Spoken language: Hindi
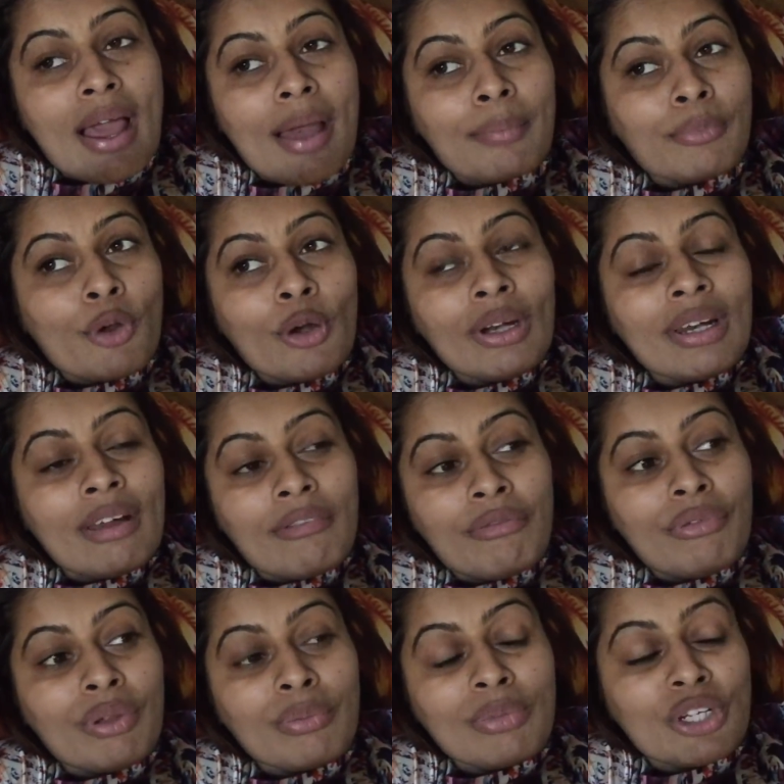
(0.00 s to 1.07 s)
आई एम नॉट
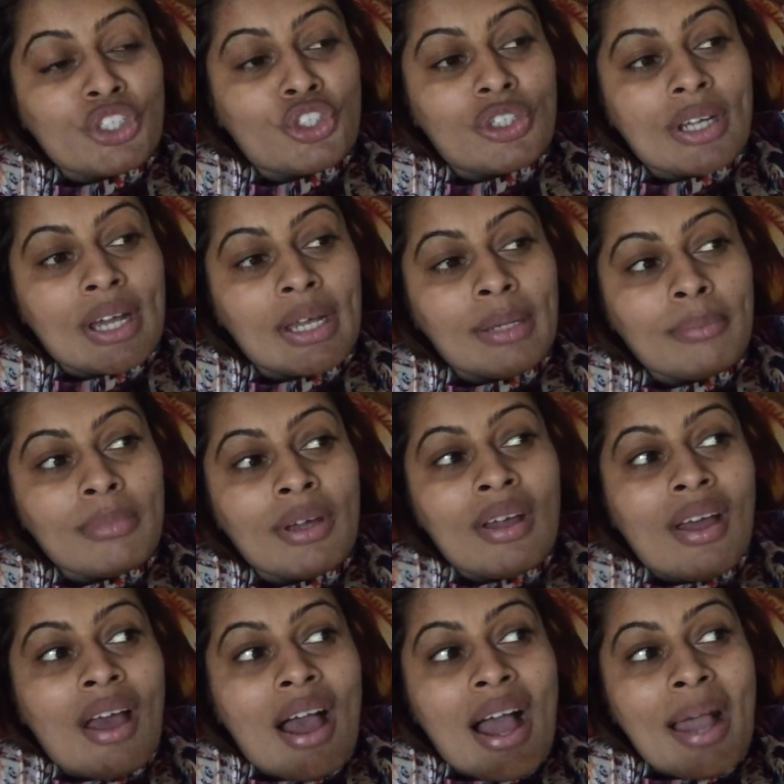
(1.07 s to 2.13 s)
लेफ्ट विद मच टाइम
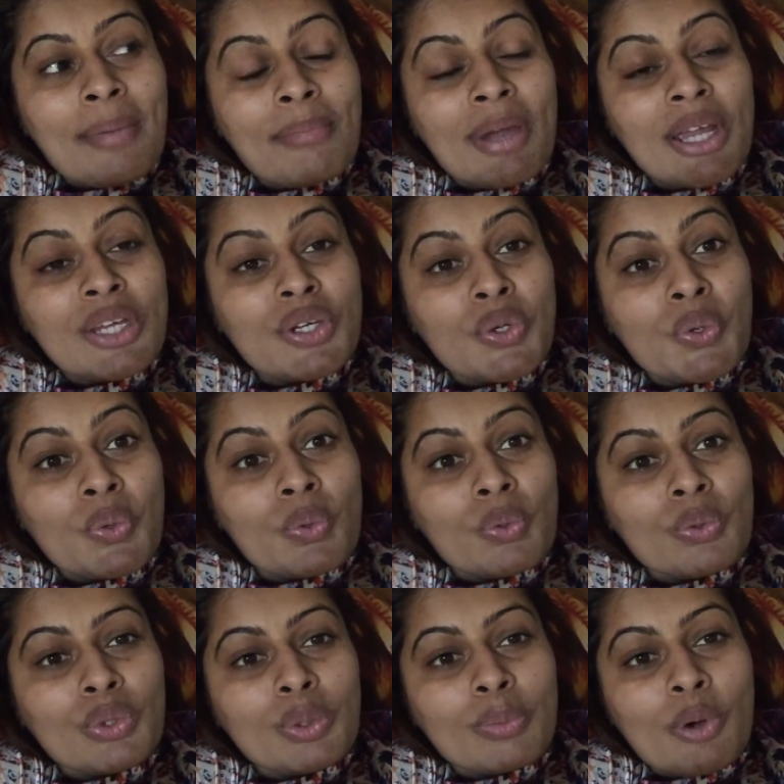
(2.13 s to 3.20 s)
आई माइट
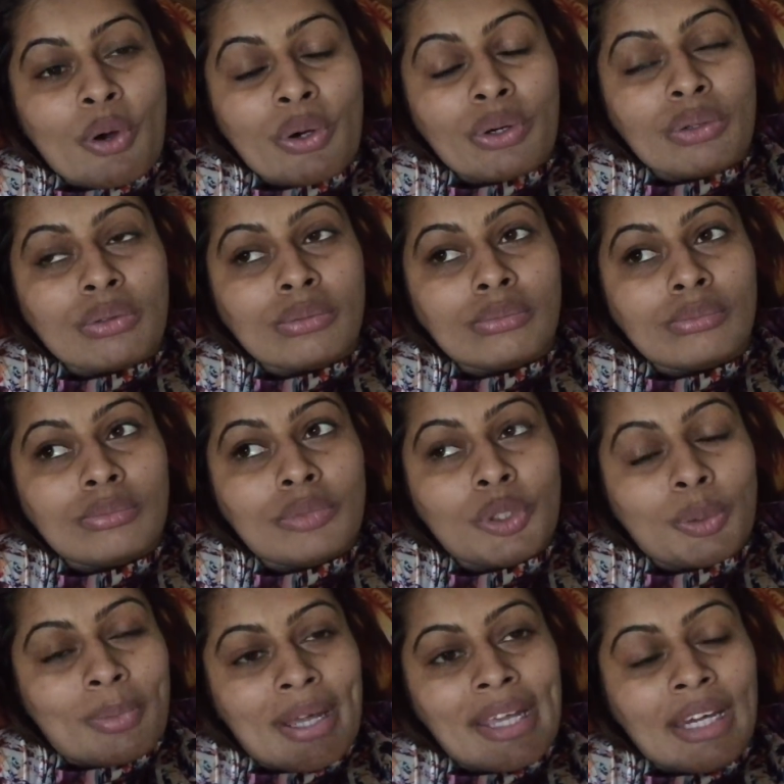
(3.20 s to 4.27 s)
गो टमोरो
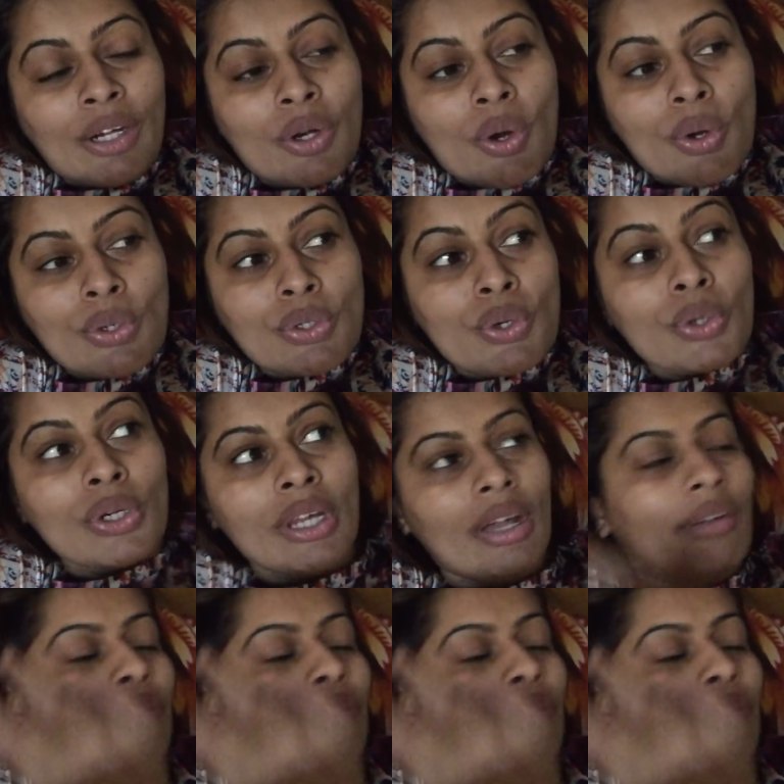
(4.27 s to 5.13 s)
टू माई इन लॉज और डे